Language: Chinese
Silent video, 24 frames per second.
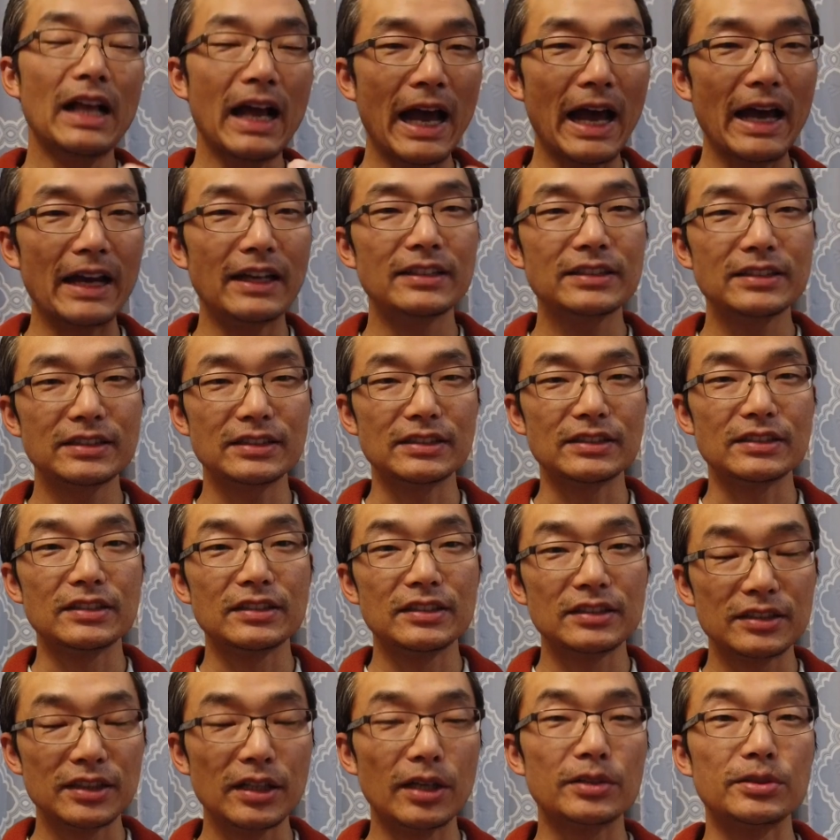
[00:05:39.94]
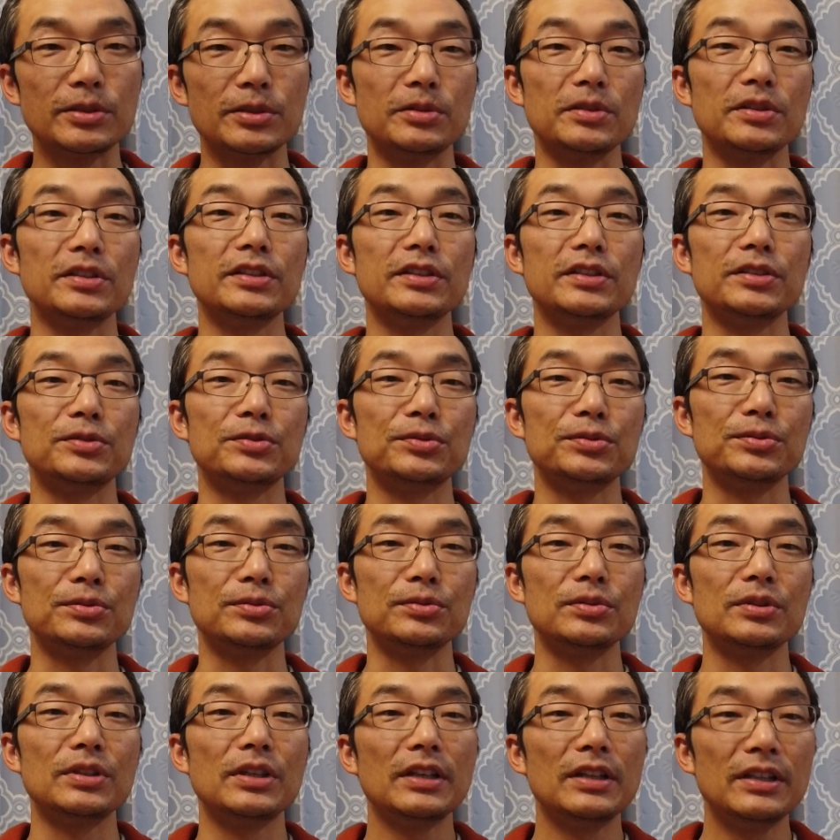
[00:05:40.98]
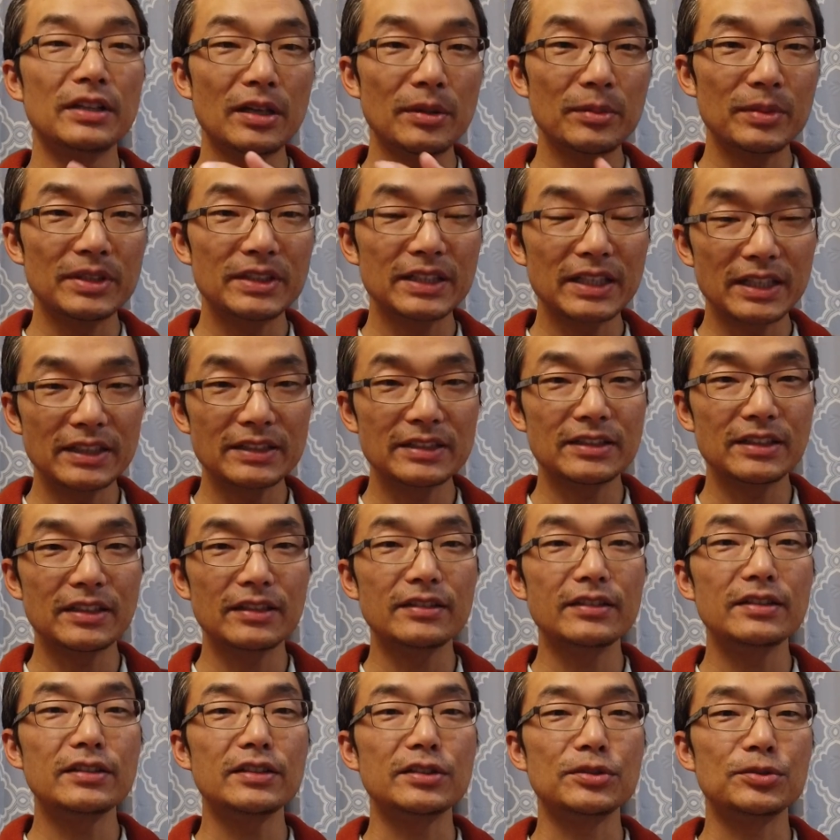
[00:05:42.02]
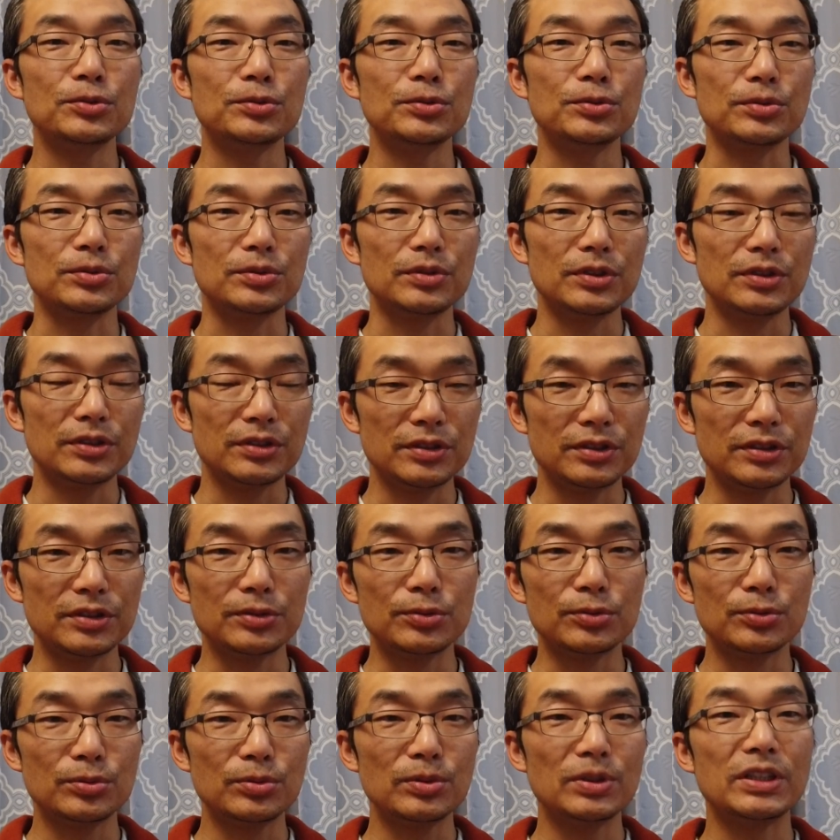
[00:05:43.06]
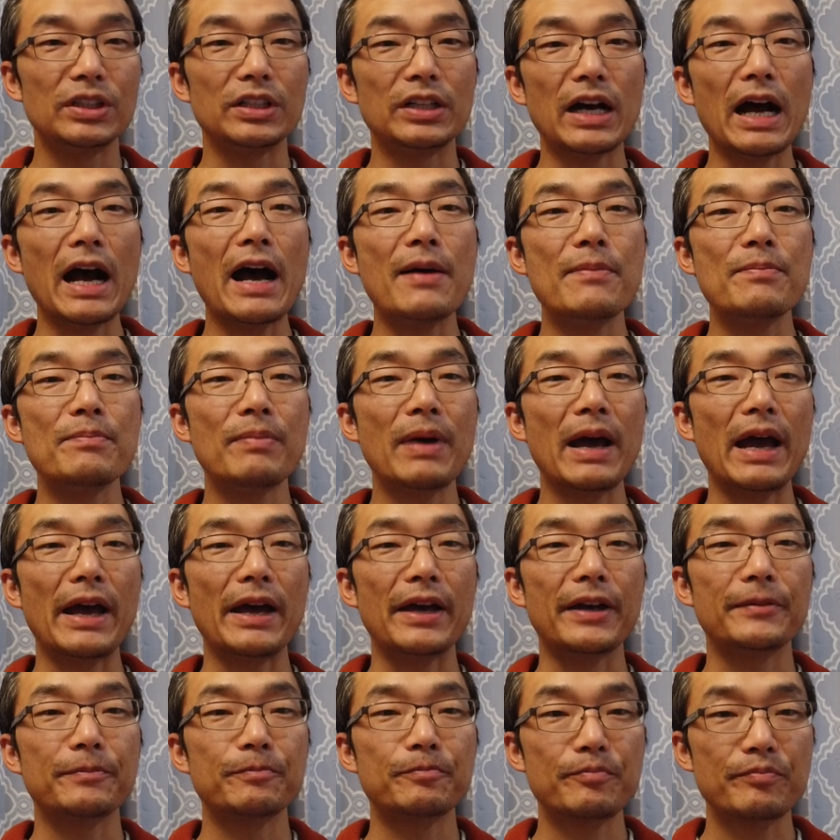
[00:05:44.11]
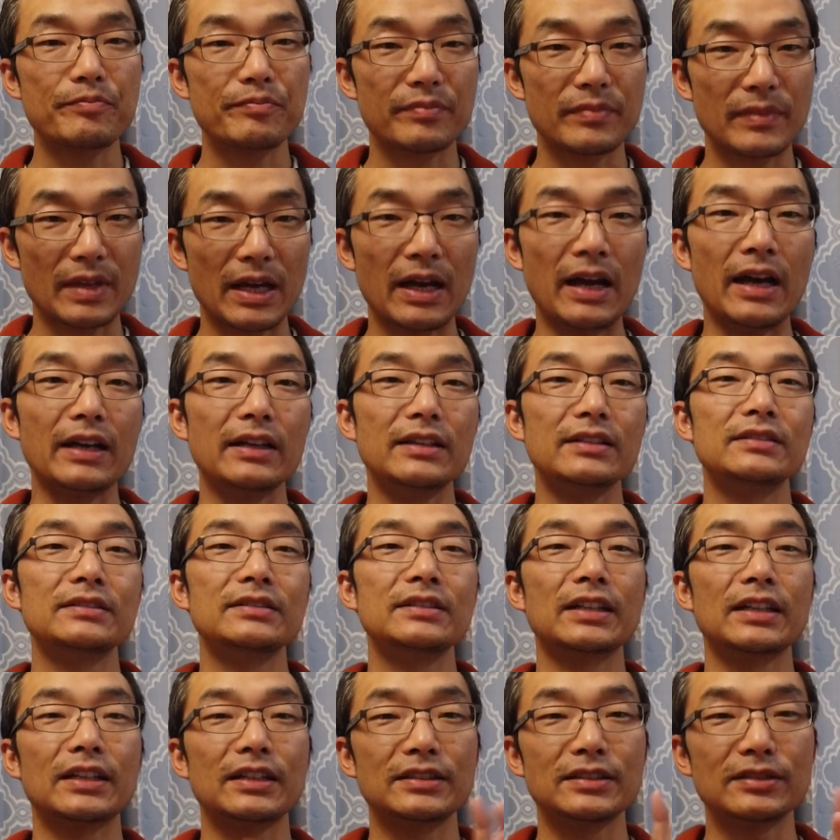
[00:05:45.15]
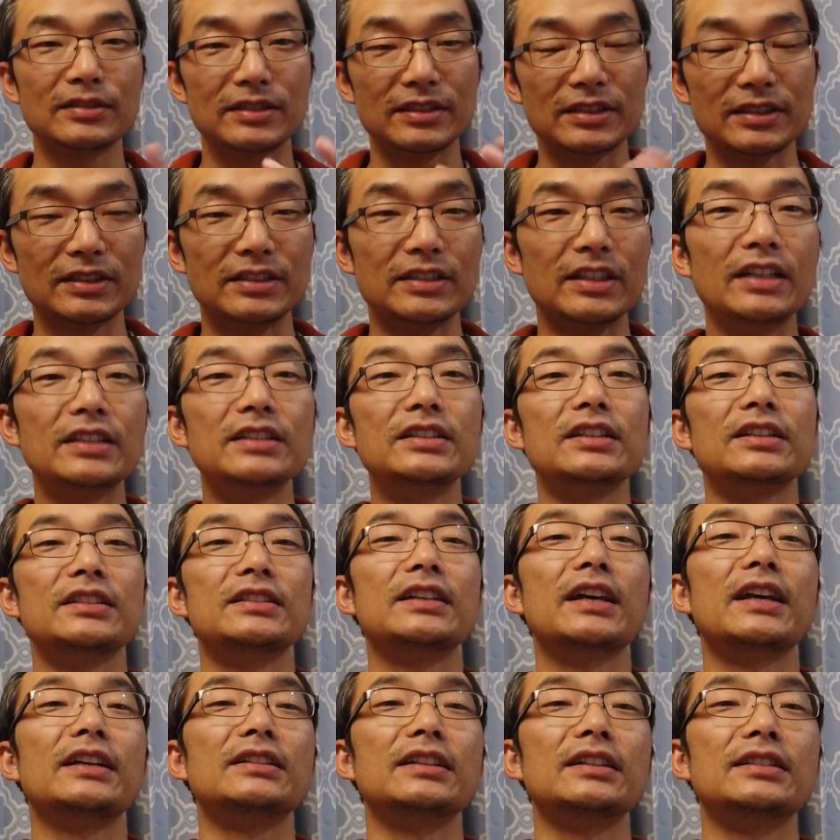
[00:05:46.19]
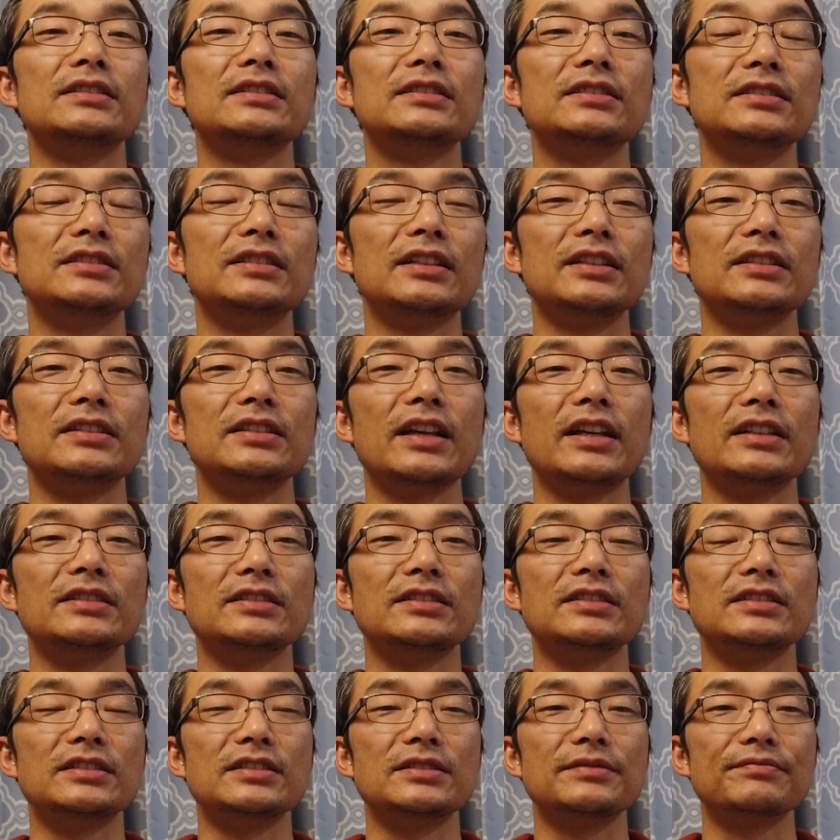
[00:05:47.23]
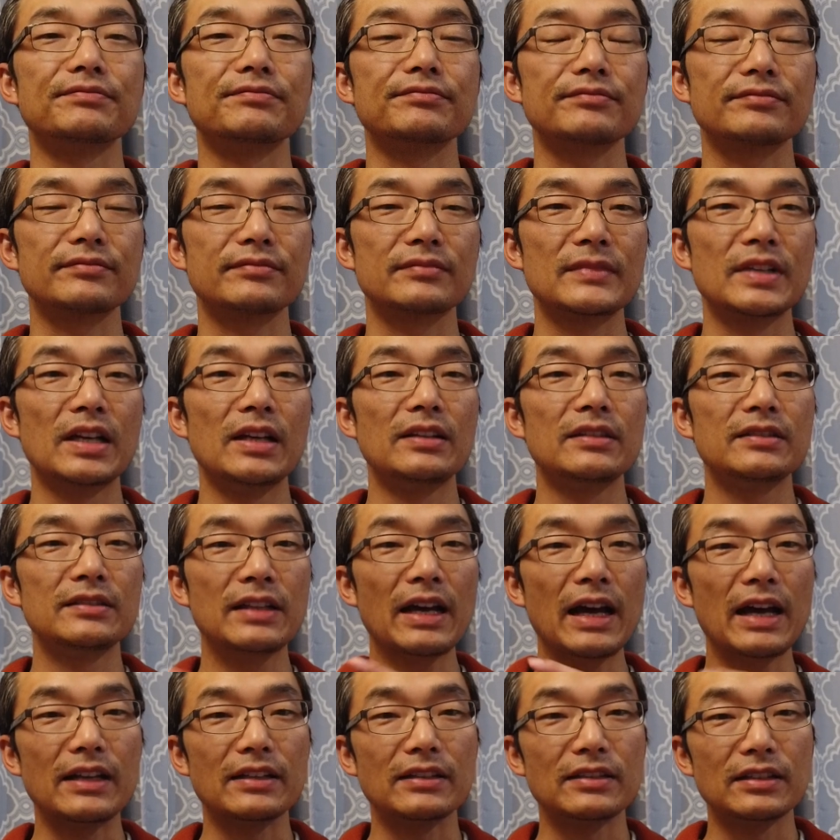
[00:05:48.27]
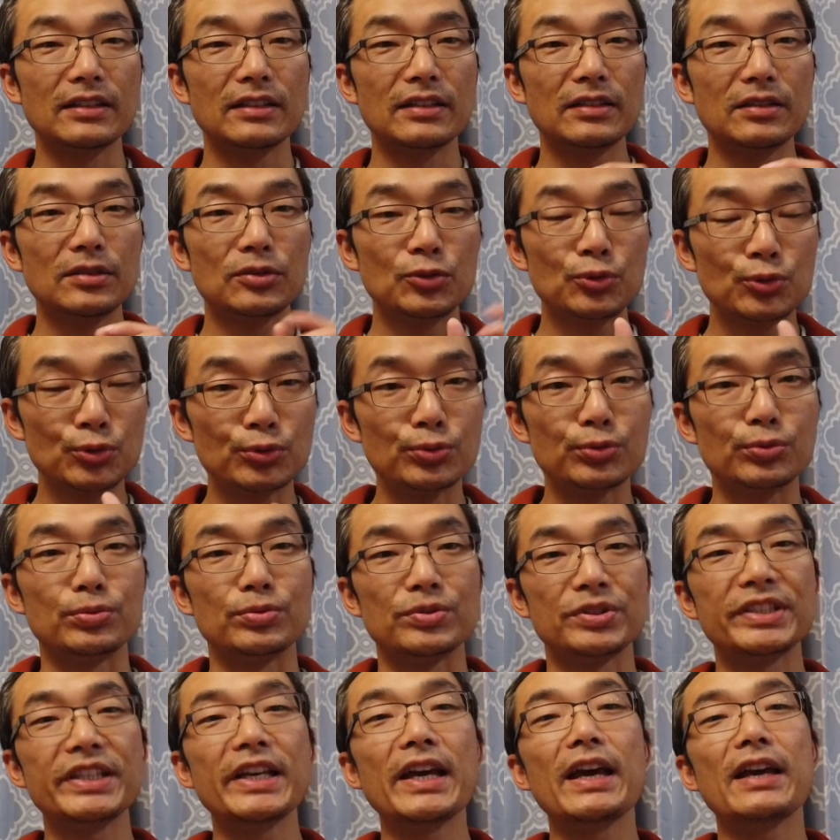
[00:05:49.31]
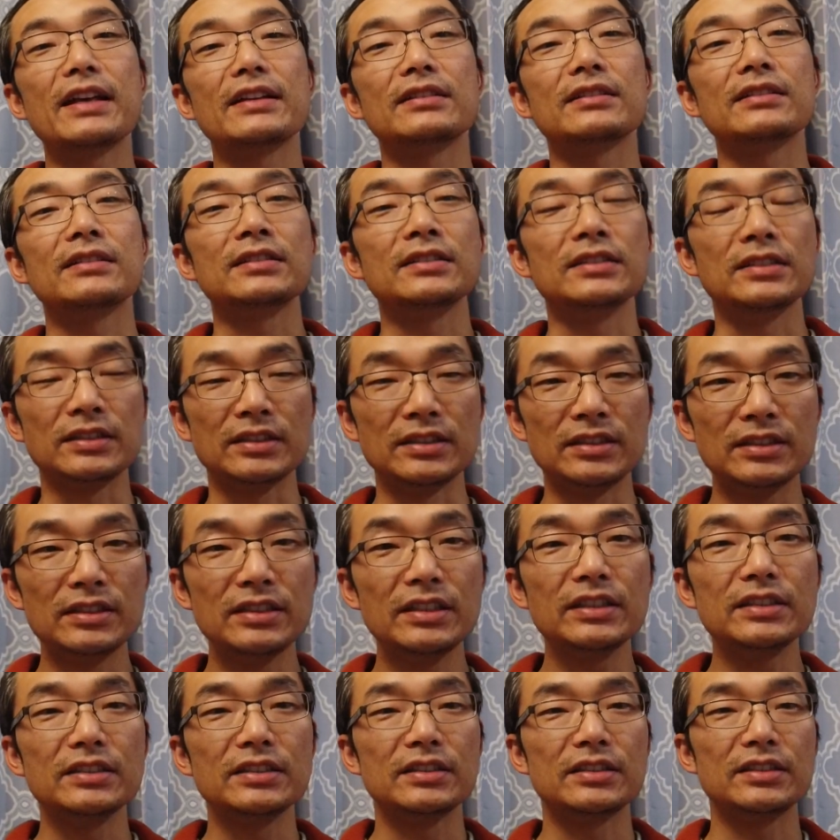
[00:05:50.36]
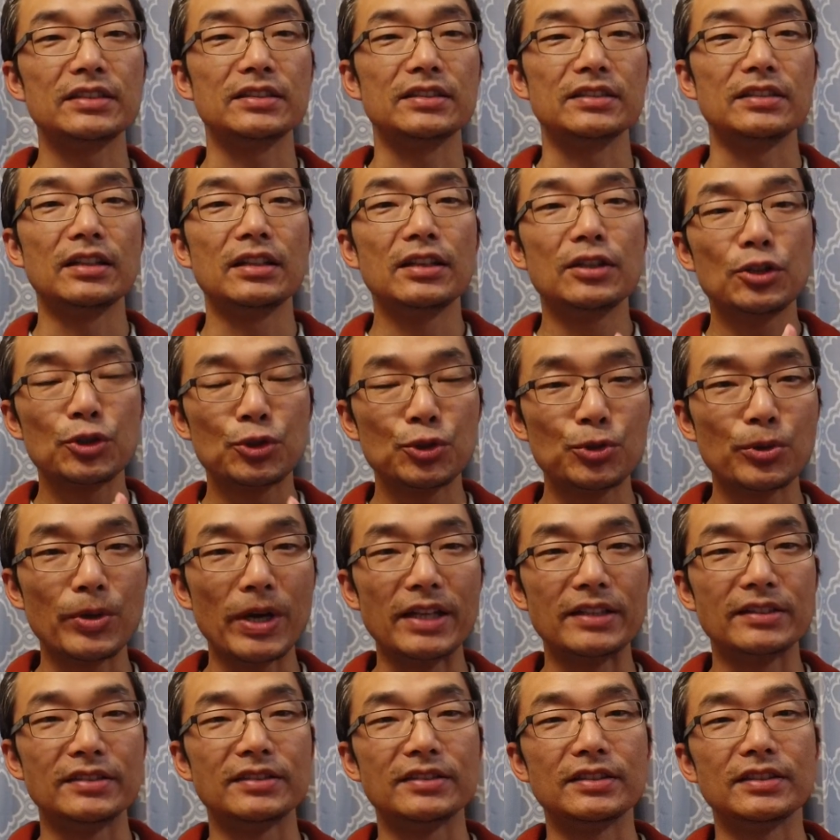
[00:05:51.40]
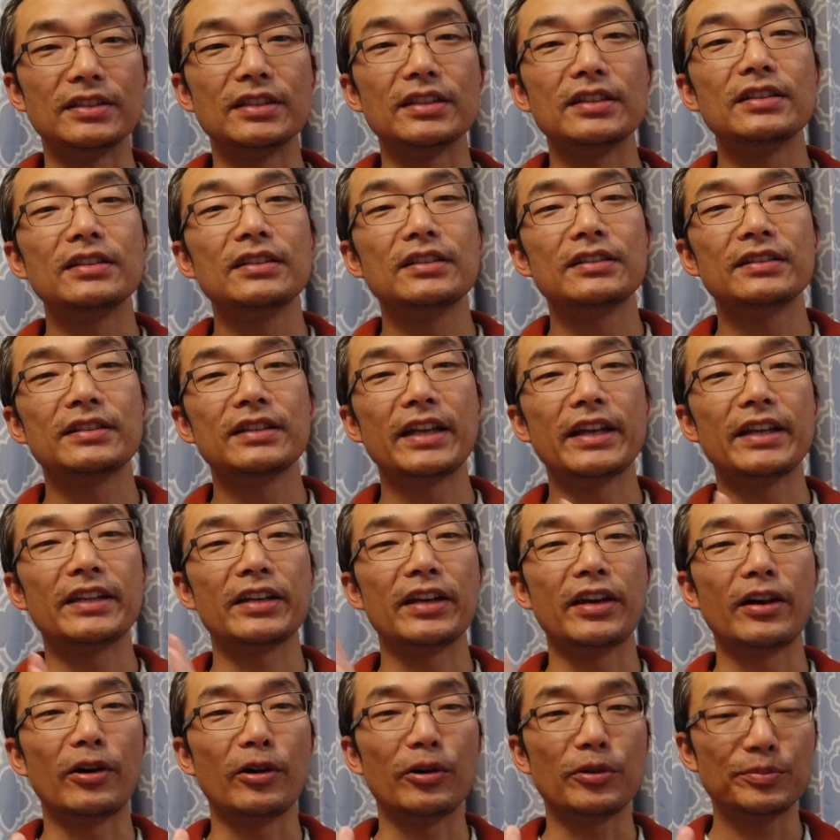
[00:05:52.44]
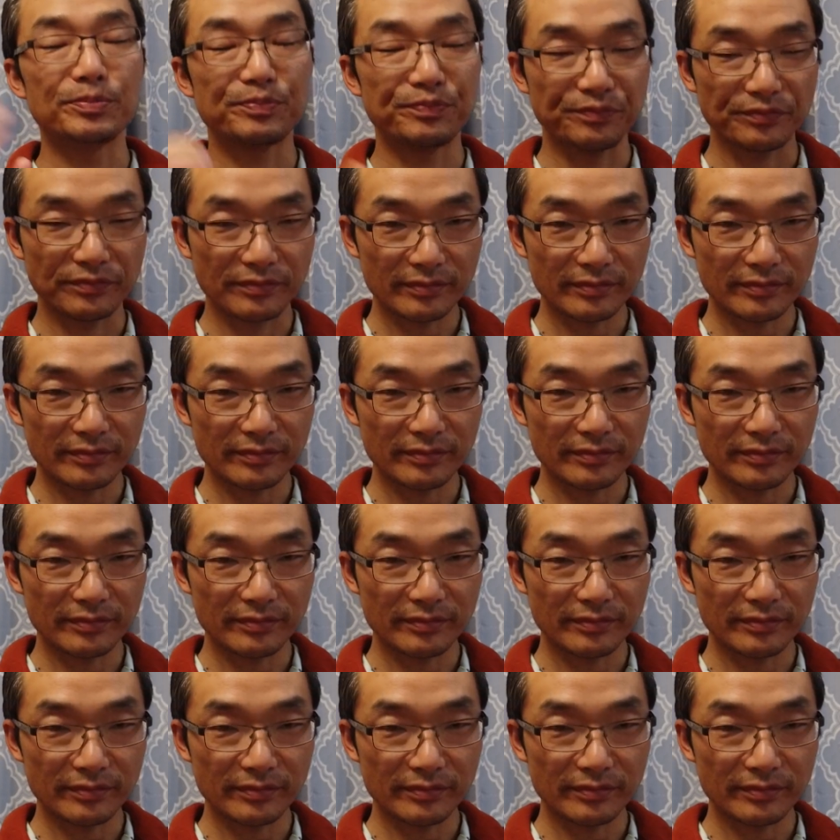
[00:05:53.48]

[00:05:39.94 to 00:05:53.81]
还是要有乐趣。那么这些乐趣你如何安排？哎，这个就是仁者见仁，智者见智，但。主线一定是选择那条